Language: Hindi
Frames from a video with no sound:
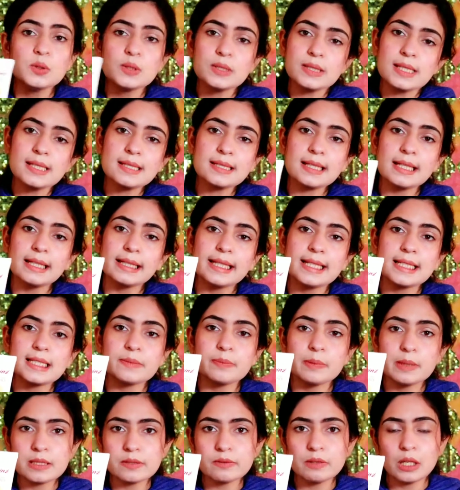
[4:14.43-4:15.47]
उस चीज़ के लिए
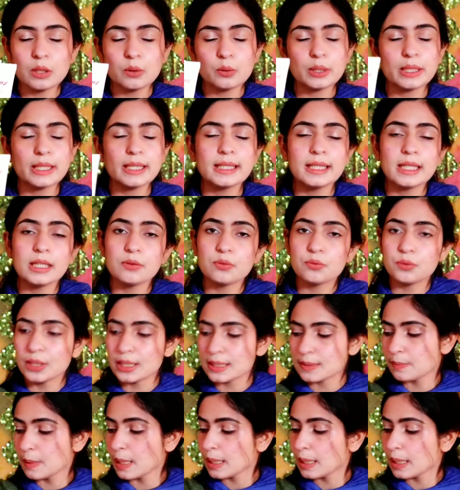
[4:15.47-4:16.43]
स्पिन वालों ने ये फेस